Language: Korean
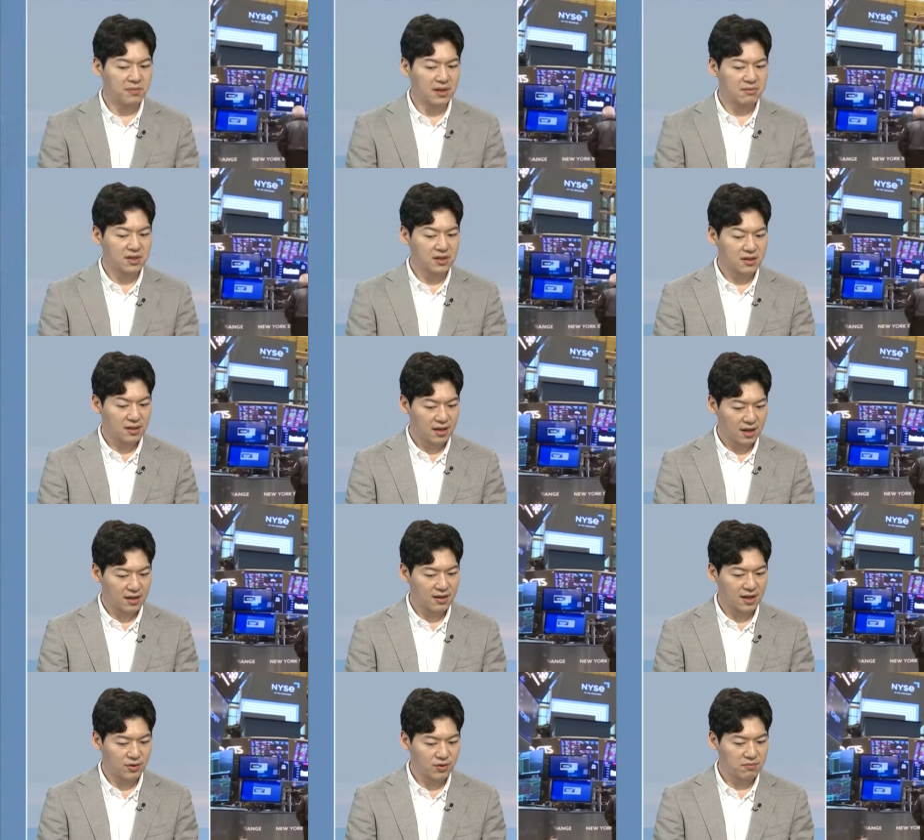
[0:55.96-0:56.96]
밤 늦게
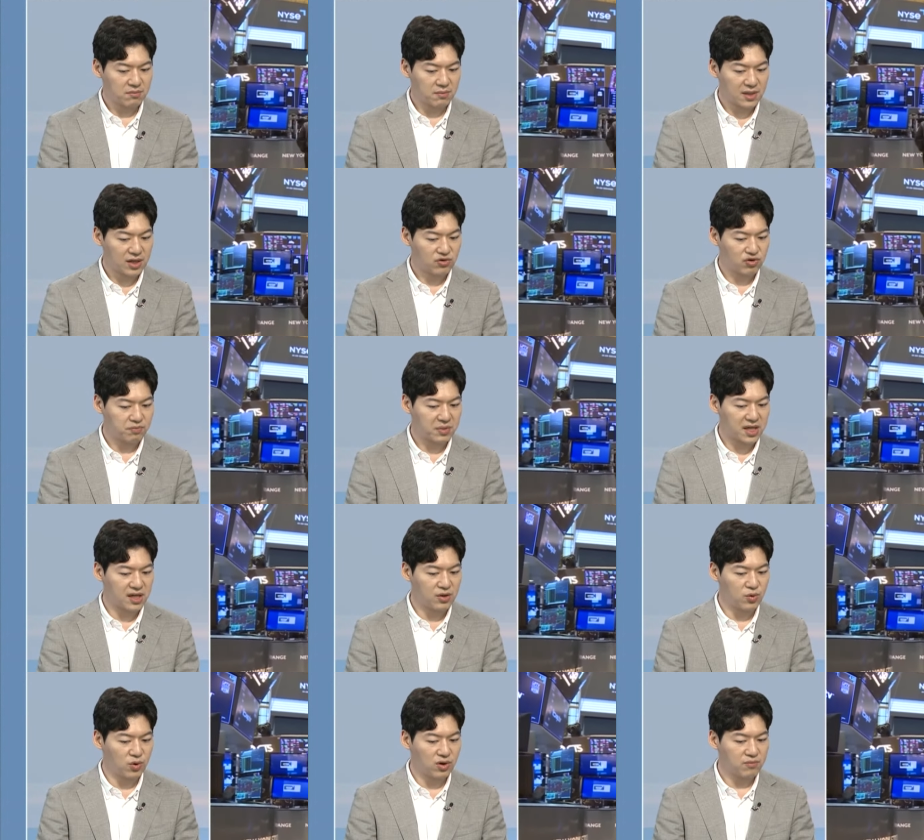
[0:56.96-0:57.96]
나온 미국
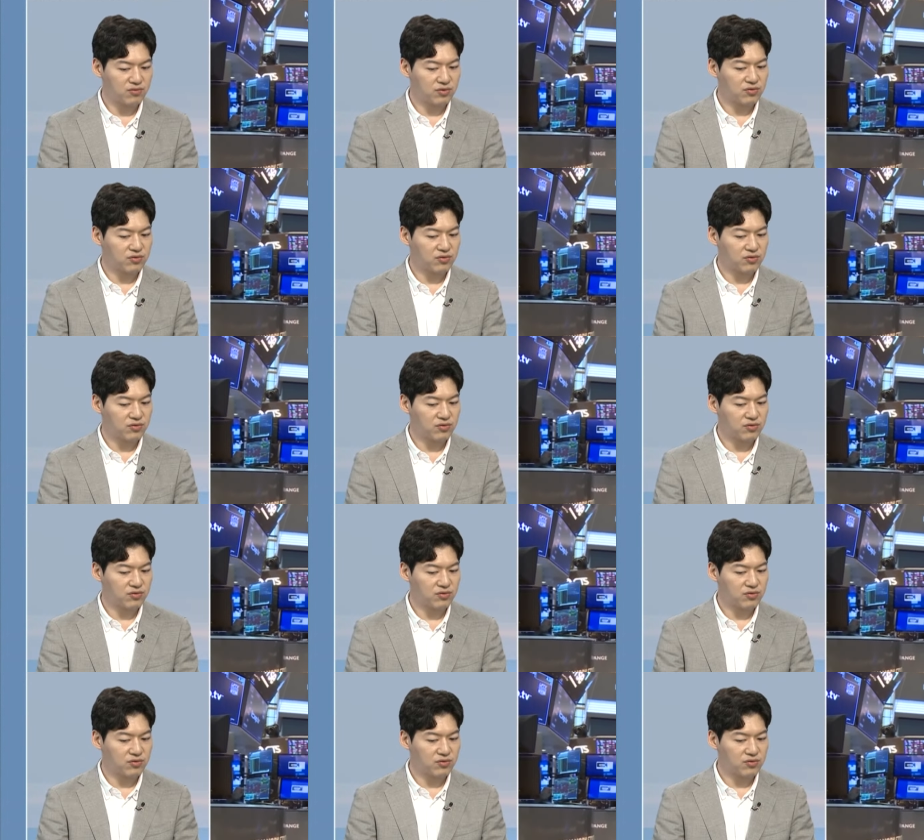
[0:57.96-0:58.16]
비농업